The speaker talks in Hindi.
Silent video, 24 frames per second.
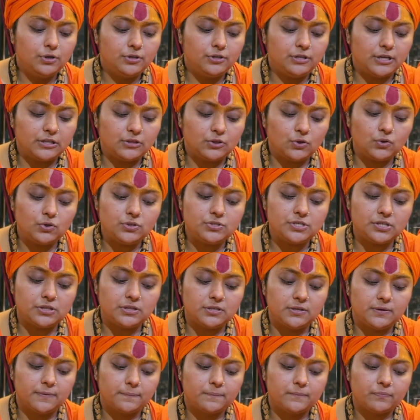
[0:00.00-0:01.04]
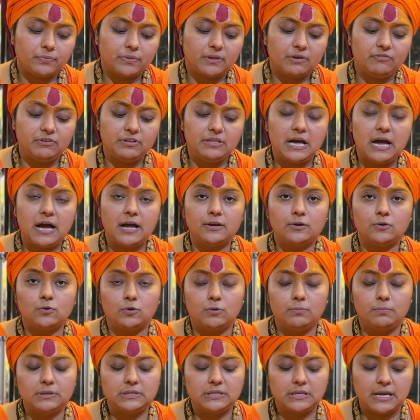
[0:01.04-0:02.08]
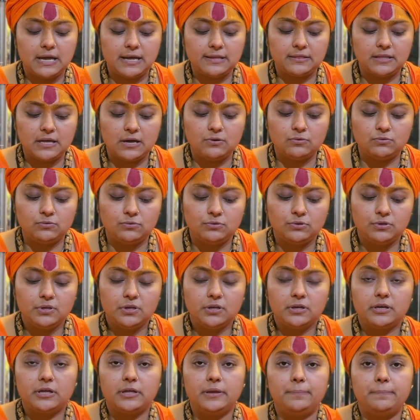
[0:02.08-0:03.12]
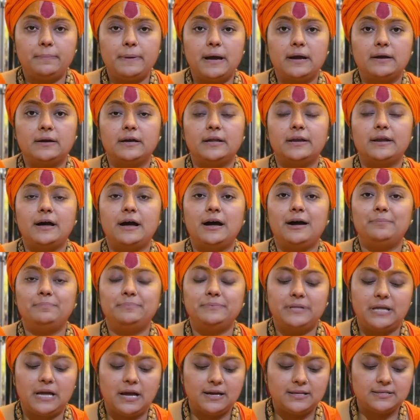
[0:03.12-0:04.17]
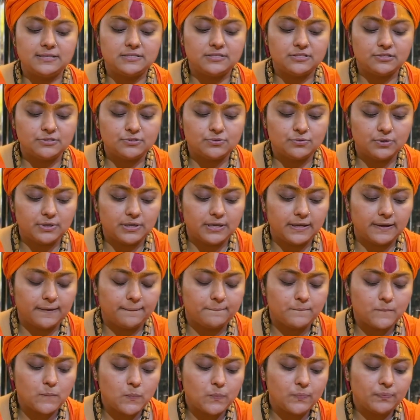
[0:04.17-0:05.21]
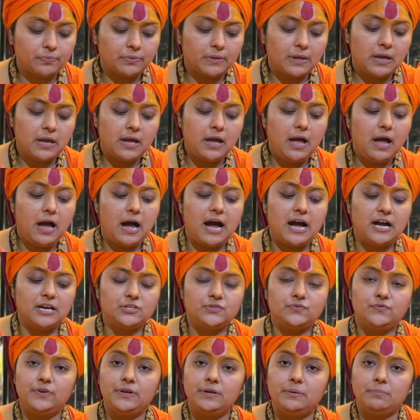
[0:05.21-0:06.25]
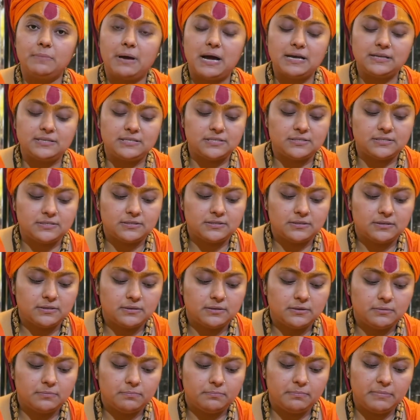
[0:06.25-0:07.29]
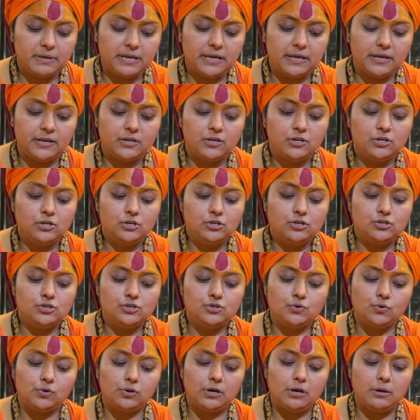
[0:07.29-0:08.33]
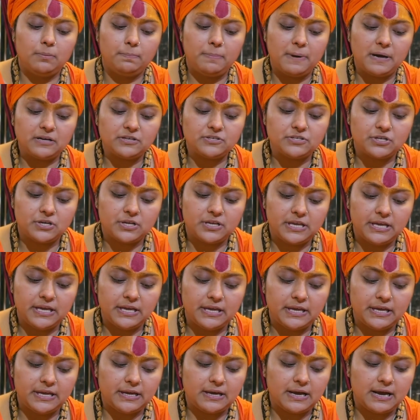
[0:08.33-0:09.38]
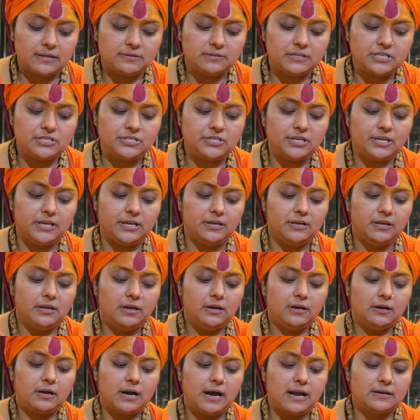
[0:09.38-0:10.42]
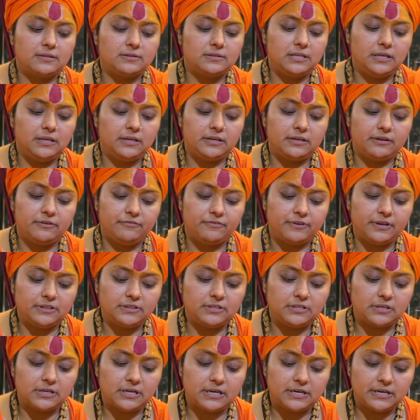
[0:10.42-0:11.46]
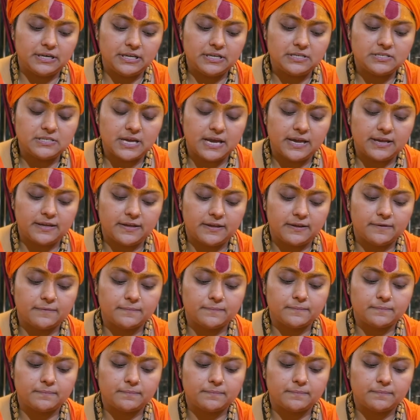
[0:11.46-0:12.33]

यथोचित विधान को बतलाता हूँ कृपा कर आप ध्यान से सुनिए आश्विन मास में शुक्ल पक्ष की एकादशी कार्तिक के व्रत करने चाहिए